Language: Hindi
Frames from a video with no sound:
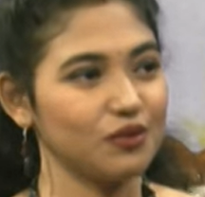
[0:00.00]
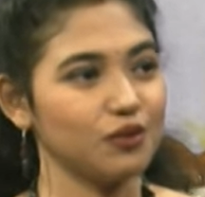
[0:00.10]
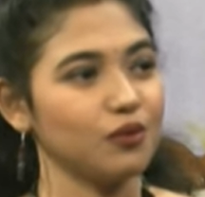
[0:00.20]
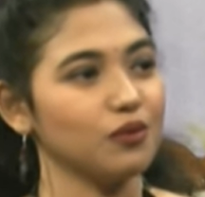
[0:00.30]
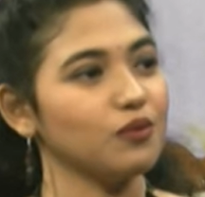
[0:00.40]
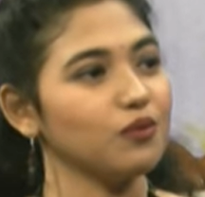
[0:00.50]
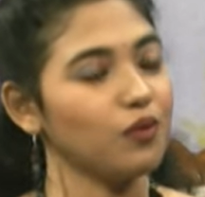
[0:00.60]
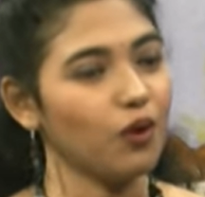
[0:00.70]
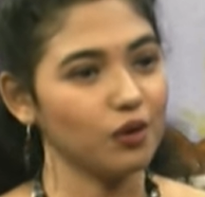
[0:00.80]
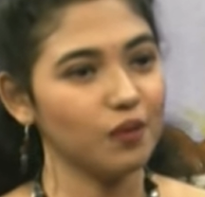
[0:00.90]
तो
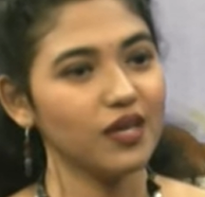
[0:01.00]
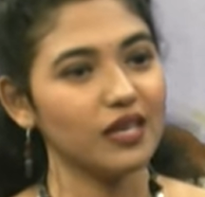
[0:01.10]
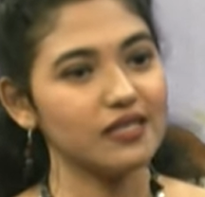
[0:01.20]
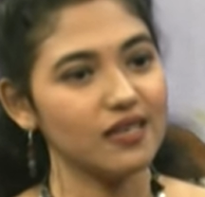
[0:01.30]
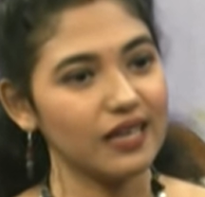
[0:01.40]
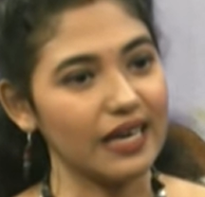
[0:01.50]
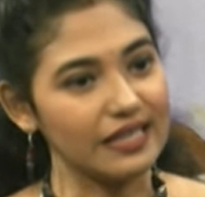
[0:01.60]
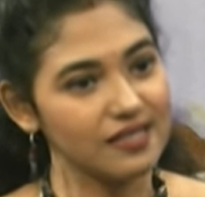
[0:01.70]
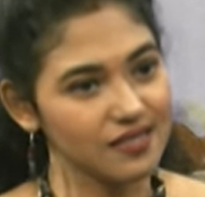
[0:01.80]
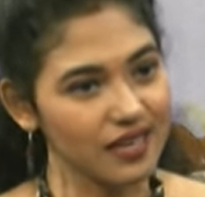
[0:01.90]
और भी कई सारे
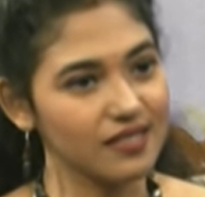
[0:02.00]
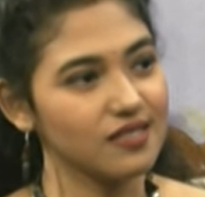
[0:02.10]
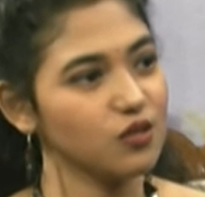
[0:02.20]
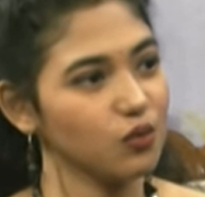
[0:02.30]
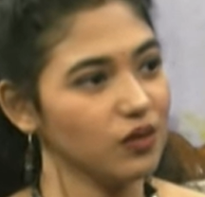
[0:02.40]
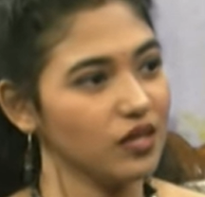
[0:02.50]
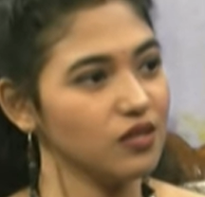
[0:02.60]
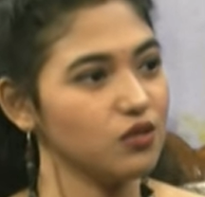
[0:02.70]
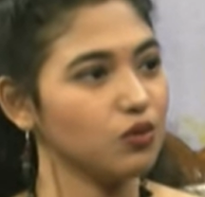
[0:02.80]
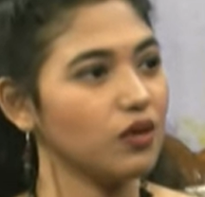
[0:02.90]
एक्सरसाइजेस होंगे
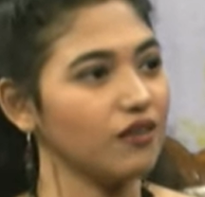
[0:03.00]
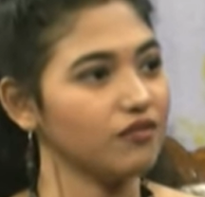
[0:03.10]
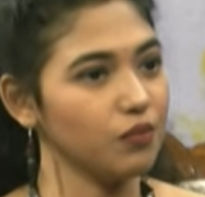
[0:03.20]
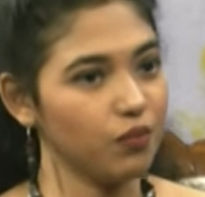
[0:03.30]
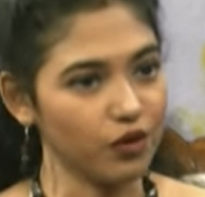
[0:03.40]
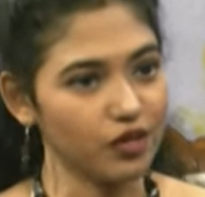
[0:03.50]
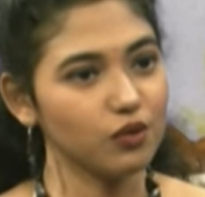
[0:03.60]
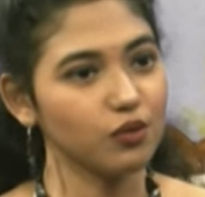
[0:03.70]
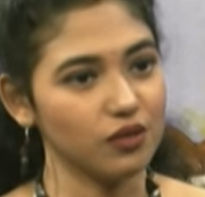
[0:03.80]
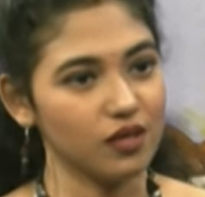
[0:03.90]
जो काफ़ी
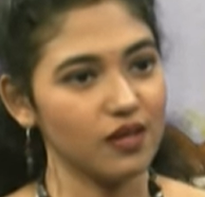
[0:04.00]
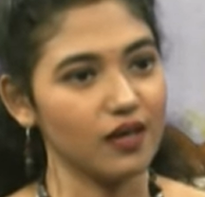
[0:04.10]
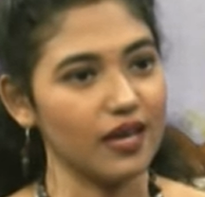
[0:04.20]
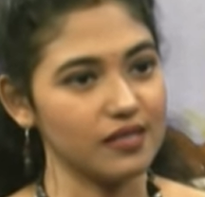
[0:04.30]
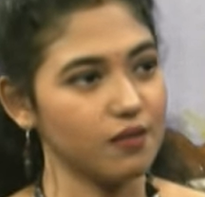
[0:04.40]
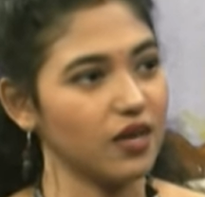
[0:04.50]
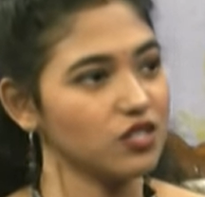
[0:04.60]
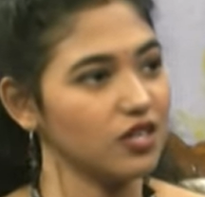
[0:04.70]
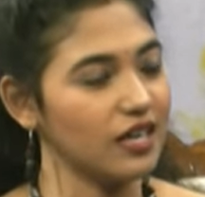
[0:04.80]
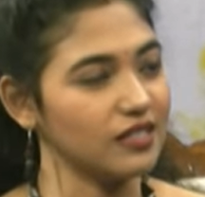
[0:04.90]
इंपॉर्टेंट होते हैं एज अ
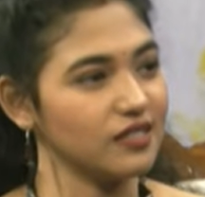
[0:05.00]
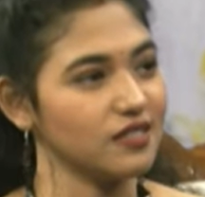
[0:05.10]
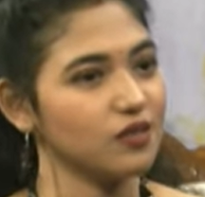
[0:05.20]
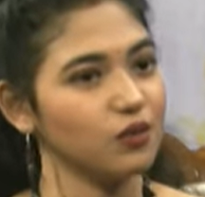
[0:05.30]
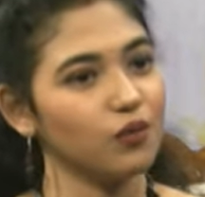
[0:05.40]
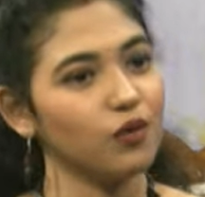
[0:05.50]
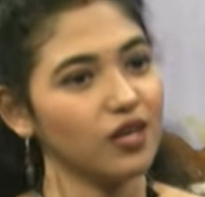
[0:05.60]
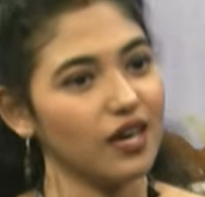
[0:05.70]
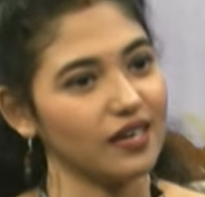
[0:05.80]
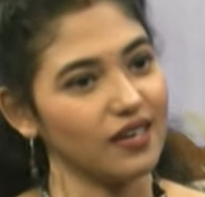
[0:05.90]
मार्शल आर्टिस्ट तो वो
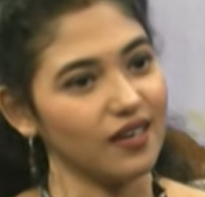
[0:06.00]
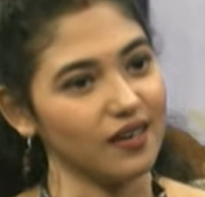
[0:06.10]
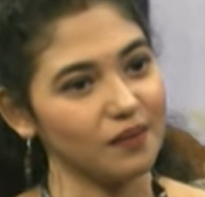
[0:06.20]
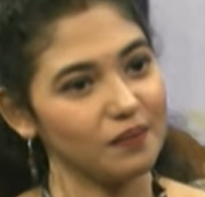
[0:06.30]
क्या क्या हैं